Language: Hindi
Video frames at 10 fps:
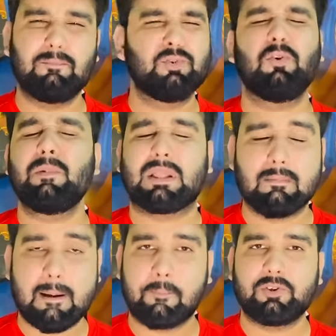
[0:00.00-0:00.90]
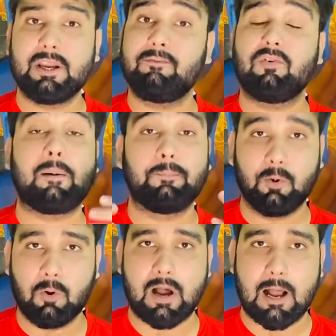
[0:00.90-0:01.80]
जो मतलब आपको चाहिए वो आप
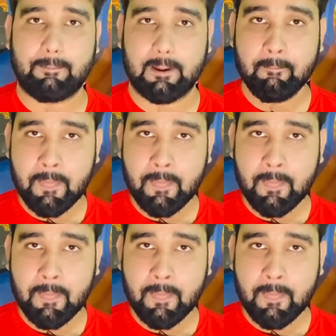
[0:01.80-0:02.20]
बोलो वहां पे